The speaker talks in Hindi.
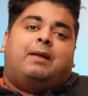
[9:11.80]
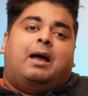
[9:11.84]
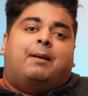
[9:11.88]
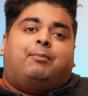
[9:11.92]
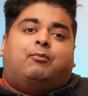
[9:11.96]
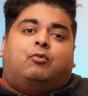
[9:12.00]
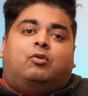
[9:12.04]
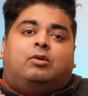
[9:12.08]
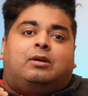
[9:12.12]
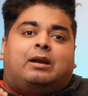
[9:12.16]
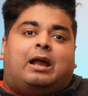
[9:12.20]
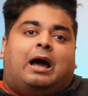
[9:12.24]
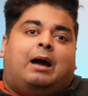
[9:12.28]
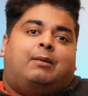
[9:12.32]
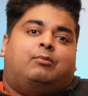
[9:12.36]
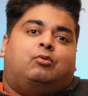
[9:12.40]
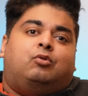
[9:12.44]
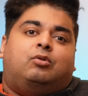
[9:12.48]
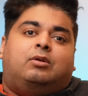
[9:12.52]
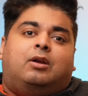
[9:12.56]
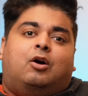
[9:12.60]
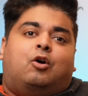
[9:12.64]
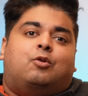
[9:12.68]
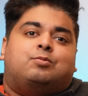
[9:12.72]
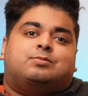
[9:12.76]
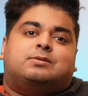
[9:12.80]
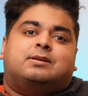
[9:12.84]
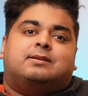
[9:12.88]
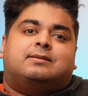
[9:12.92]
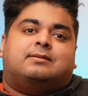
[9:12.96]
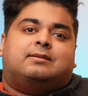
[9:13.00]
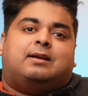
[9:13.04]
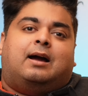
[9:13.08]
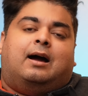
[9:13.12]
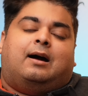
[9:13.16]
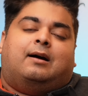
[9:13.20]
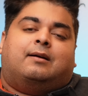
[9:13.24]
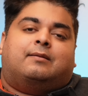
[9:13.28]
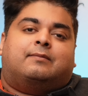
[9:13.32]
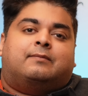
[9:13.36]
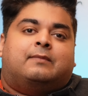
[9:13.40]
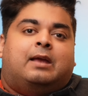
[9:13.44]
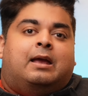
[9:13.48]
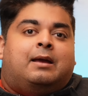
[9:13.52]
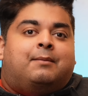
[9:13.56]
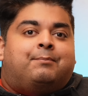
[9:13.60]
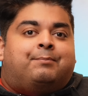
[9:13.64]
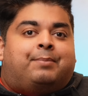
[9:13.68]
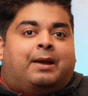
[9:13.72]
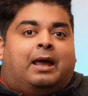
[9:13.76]
मैं आपको नाम लूँ ना ऑप्शन का
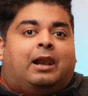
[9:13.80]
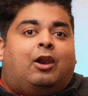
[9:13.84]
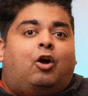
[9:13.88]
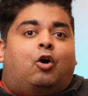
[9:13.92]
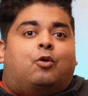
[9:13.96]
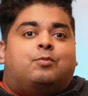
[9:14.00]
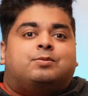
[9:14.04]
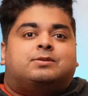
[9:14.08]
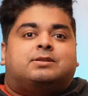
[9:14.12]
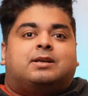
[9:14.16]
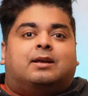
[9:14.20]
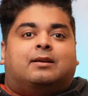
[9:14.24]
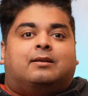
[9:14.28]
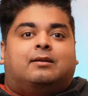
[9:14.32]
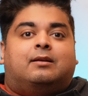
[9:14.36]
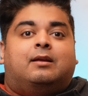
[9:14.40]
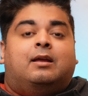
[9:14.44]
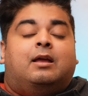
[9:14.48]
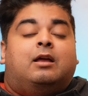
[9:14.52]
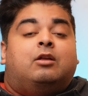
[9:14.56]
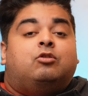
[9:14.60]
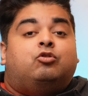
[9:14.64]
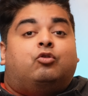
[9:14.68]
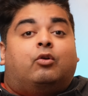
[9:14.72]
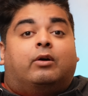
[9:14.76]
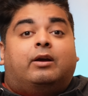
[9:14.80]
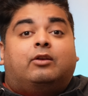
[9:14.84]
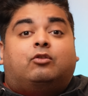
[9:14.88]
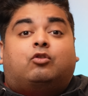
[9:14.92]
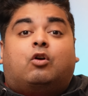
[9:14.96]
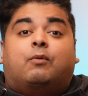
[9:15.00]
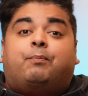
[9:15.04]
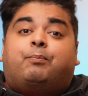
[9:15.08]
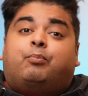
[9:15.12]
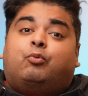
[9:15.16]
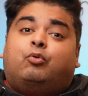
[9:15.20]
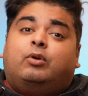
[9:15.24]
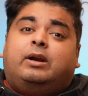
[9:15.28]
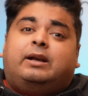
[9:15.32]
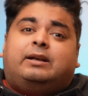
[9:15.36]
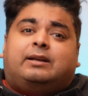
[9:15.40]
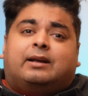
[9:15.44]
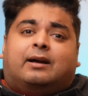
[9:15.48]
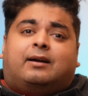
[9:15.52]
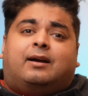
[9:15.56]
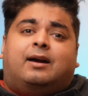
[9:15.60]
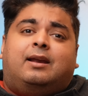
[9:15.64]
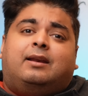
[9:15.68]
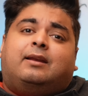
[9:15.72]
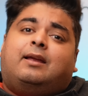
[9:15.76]
पहला ऑप्शन जो कि इसको पूरी
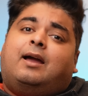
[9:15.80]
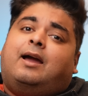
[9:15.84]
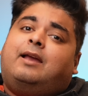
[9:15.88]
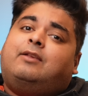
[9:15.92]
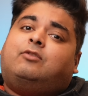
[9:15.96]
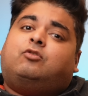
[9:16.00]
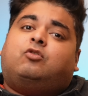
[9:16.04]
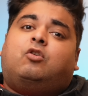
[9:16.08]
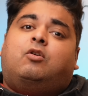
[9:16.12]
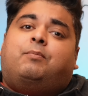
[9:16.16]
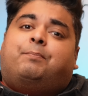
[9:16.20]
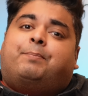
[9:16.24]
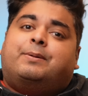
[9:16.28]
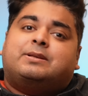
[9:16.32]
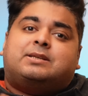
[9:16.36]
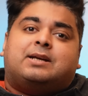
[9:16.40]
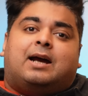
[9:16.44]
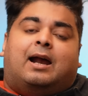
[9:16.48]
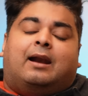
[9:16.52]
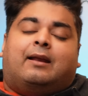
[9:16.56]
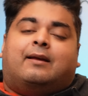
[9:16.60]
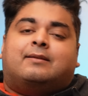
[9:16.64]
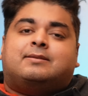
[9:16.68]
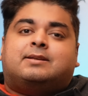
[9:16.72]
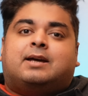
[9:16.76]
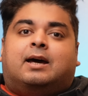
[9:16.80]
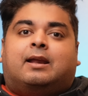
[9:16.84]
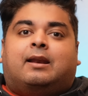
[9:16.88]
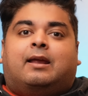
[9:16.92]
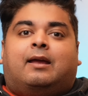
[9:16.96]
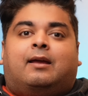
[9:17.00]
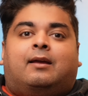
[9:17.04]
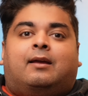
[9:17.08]
टक्कर क्या इसको पछाड़ के जा रहा